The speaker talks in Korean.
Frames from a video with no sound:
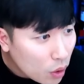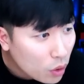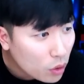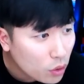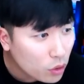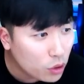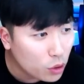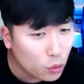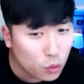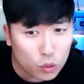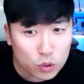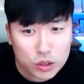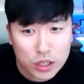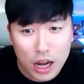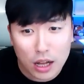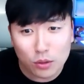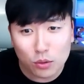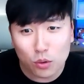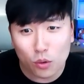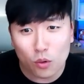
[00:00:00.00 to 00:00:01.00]

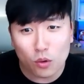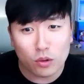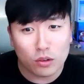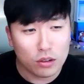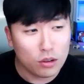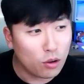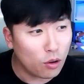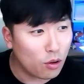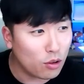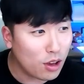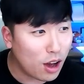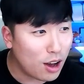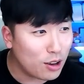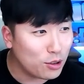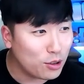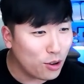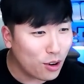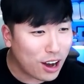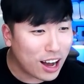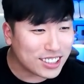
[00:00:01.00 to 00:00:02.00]
류산동 이거 야
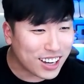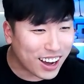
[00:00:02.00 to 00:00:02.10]
이거 가자